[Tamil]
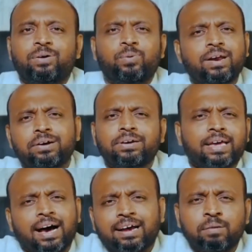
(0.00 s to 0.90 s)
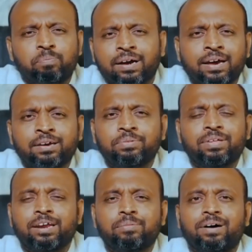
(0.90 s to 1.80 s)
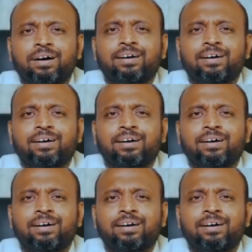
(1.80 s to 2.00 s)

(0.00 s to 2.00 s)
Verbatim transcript: உலகம் யாரை பகைக்கும் தெரியுமா